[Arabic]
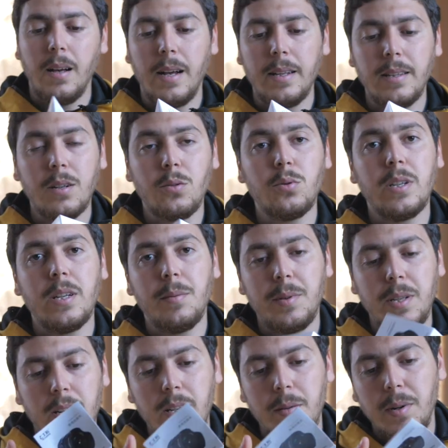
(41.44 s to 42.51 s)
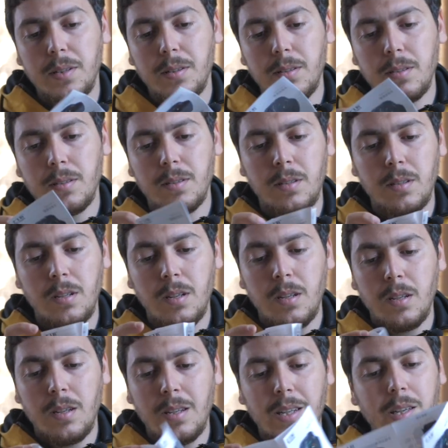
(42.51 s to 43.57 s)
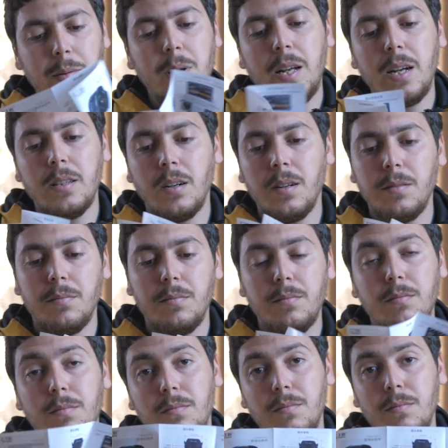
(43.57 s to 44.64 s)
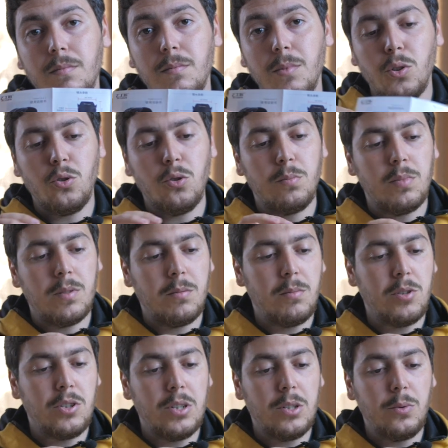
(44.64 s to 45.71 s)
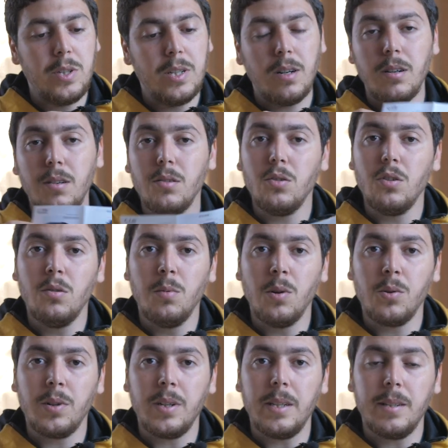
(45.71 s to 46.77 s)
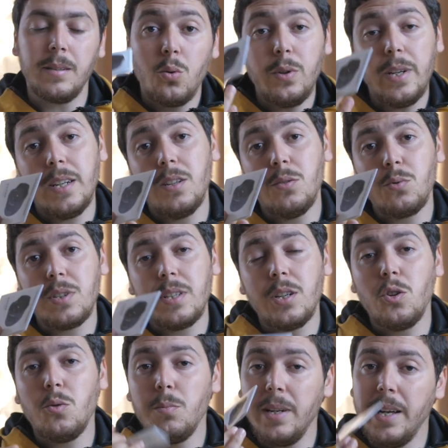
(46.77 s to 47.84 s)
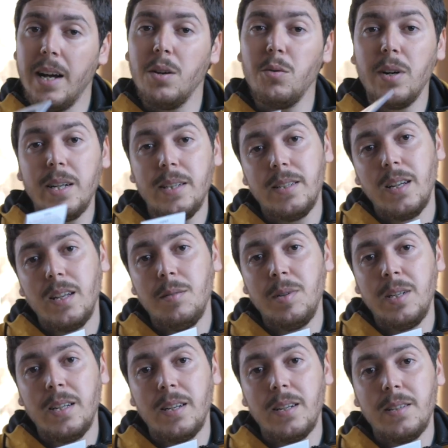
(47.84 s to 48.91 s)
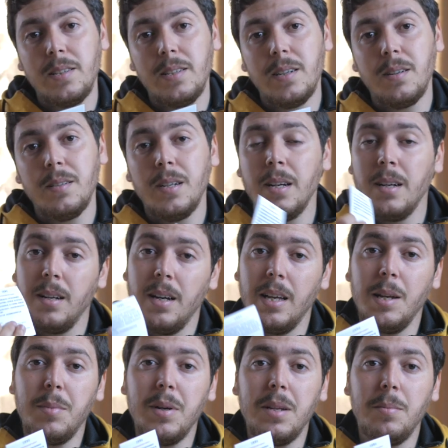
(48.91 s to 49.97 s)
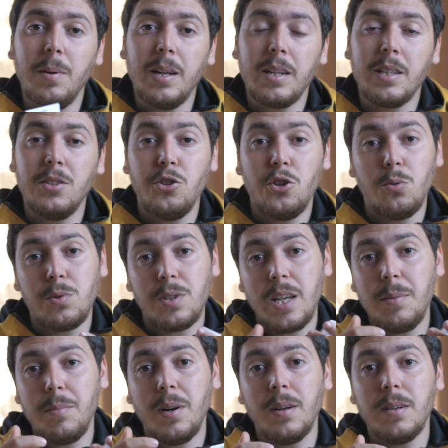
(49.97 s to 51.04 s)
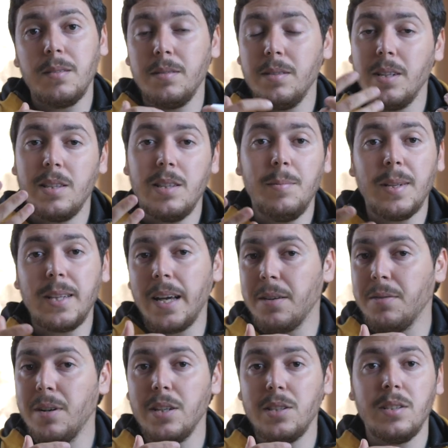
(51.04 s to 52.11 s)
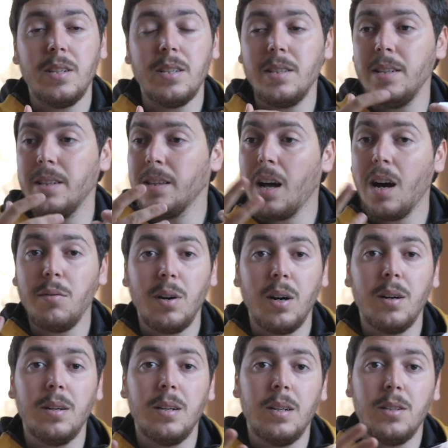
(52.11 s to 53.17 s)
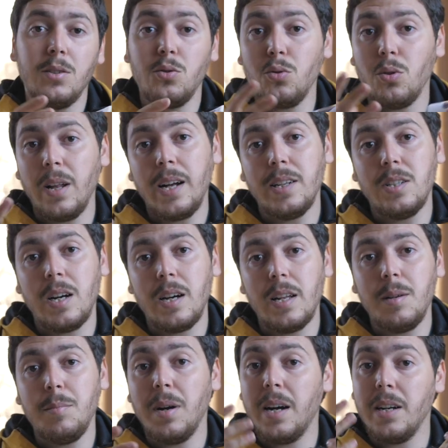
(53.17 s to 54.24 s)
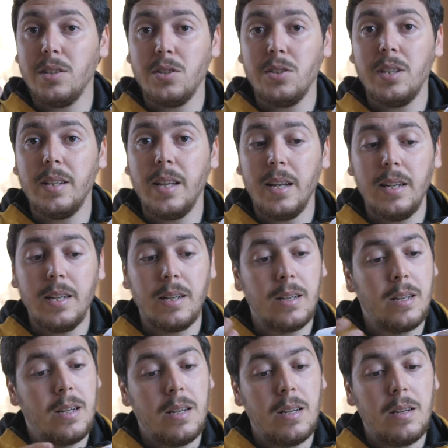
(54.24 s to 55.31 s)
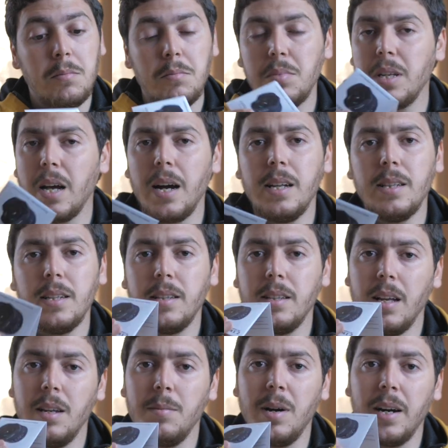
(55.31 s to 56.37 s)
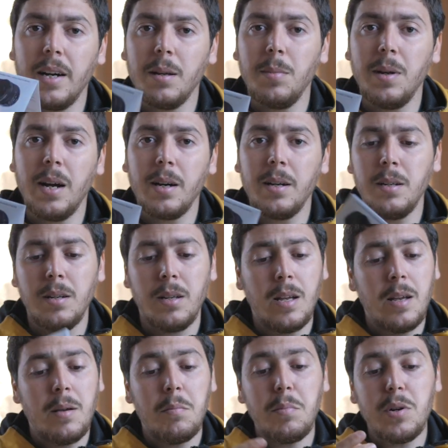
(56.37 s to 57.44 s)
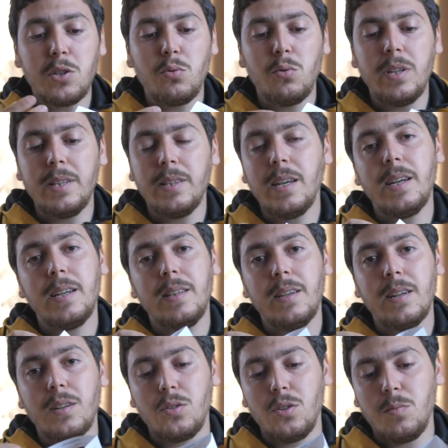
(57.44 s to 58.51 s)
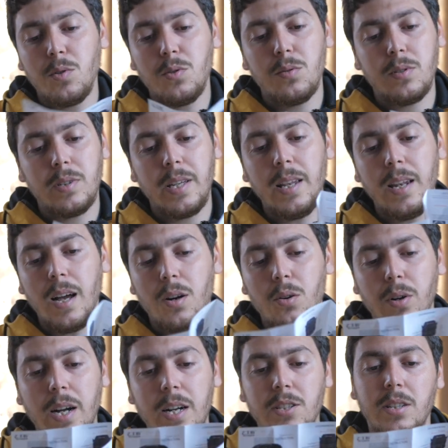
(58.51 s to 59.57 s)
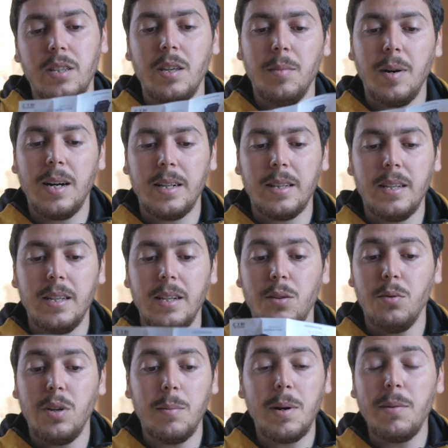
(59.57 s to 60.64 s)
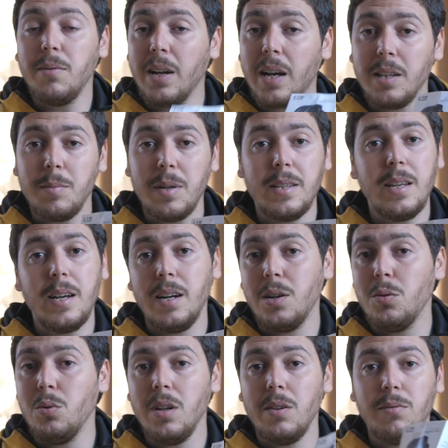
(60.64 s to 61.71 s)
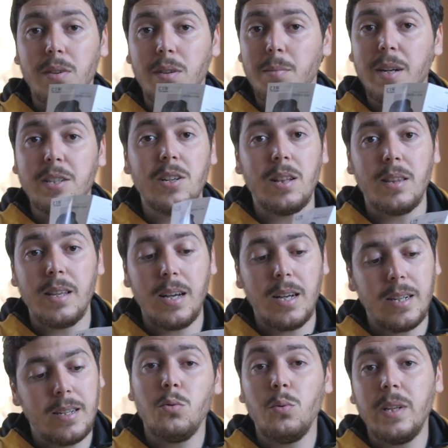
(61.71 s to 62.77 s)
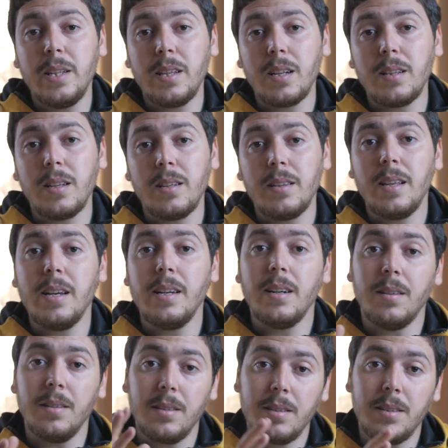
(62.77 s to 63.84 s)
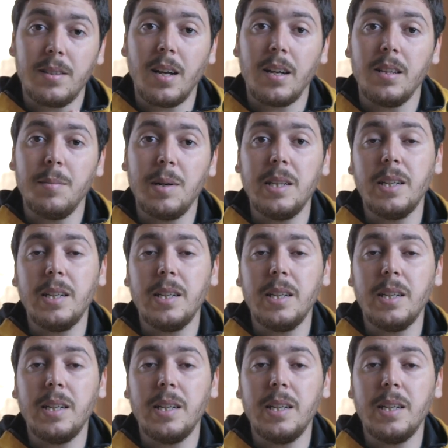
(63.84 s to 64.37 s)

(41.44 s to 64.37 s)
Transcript: عندنا كتيب تعليمات كما العاده مكتوب بالشينويه وبالانجلي ويعني نوصيكم مليح الواحد يتعلم الانجليزيه على بالي بالك تجيكم صعيبه الناس اللي ما تعرفهاش الناس اللي تخافها شغل حاجه غريبه حاجه جديده عليك بصح قادر تتعلمها غير بالعقل باش تولي انت ديريكتومون كيلحقوك حاجات كيما هكذايا ولا مام في الخدمه تاعك ولا في المجال تاعك تولي تقدر نتايا تستخدم